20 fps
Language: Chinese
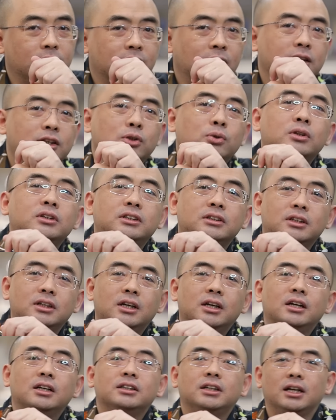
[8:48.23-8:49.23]
那你说谁
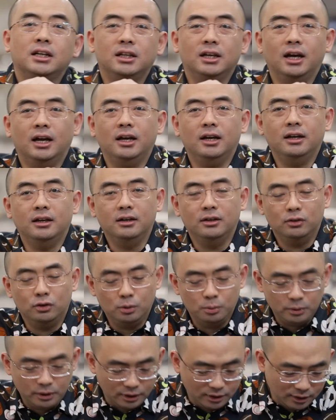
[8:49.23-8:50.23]
谁厉害，
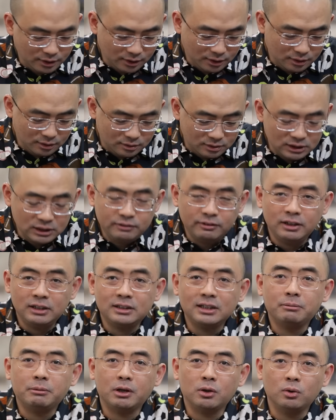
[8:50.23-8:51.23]
对不对？你以为
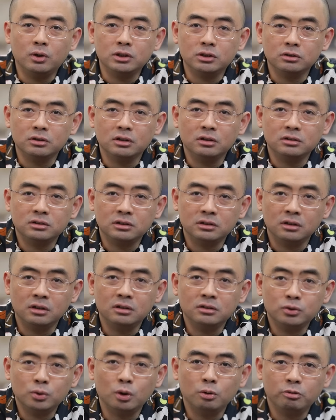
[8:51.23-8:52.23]
你在美国你就能
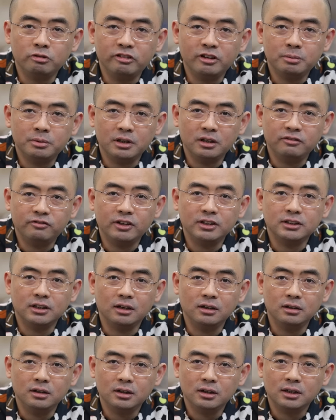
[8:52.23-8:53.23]
能用 VPN 翻
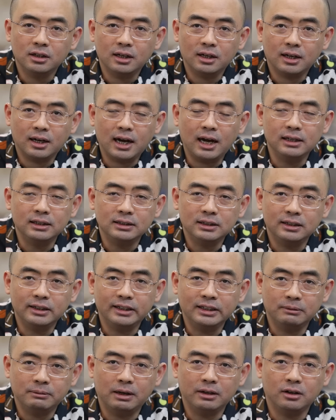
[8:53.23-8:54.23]
墙看那些
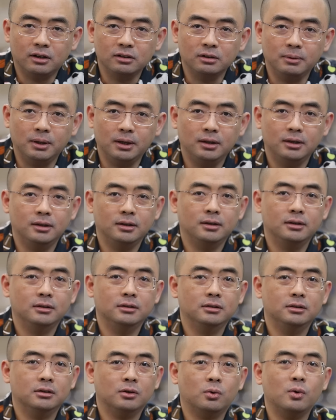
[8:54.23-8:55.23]
乱七八糟的吗？
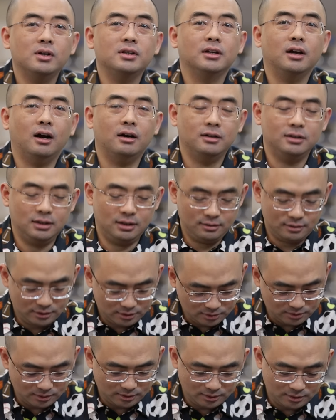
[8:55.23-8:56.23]
关你二十年再
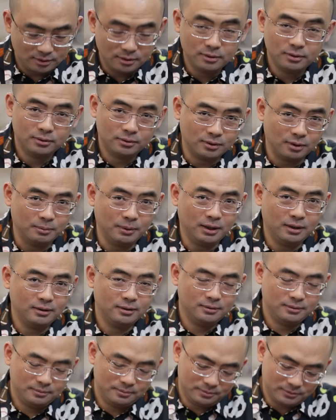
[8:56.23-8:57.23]
说，懂吗？
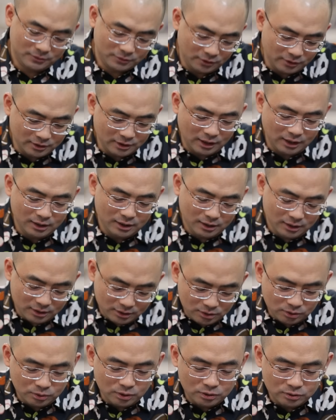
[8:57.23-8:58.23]
所以呢，
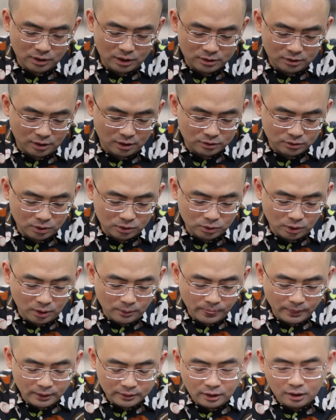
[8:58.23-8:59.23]
这种东西就在这儿了，就是说，
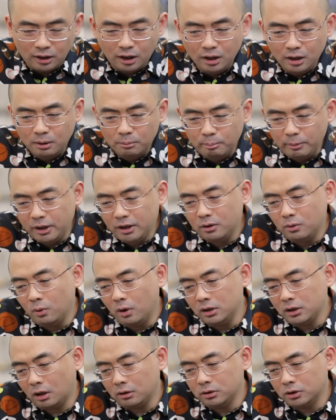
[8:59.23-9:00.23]
但是呢，美
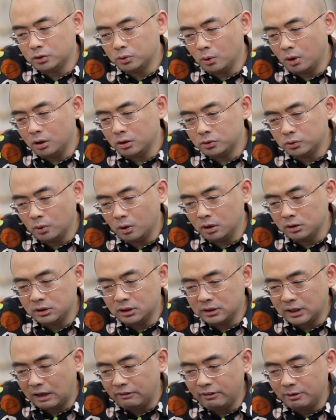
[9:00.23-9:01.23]
国要是说说
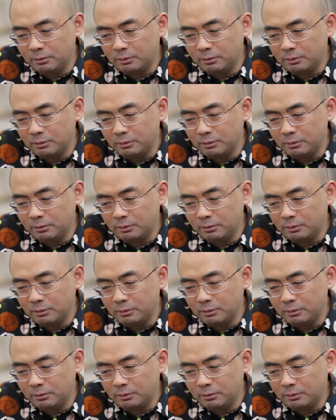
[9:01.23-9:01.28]
你拿